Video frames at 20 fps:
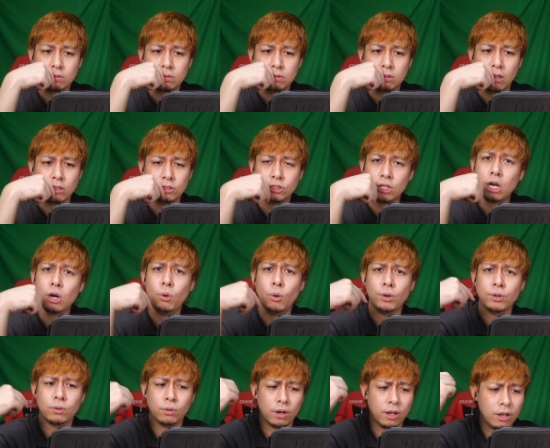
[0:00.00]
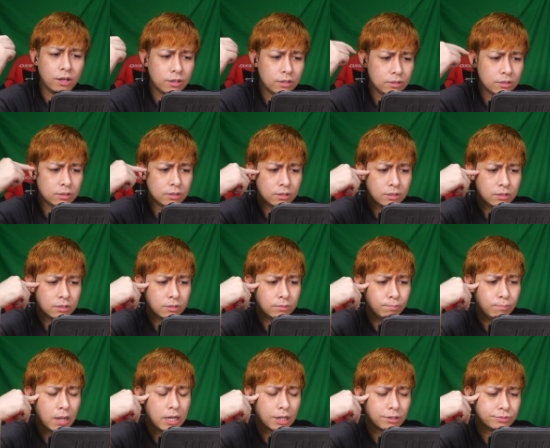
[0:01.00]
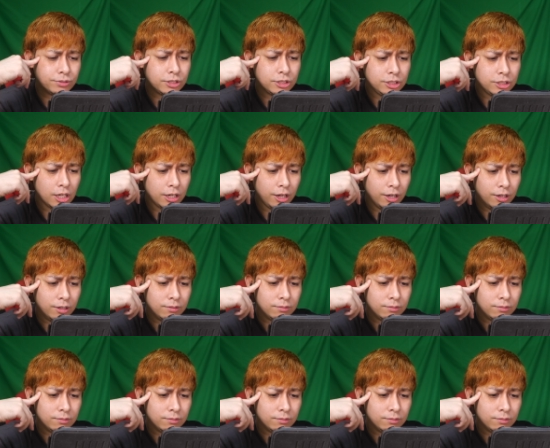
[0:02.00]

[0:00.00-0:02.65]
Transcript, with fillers: なんじゃらほいこれ摩訶不思議だね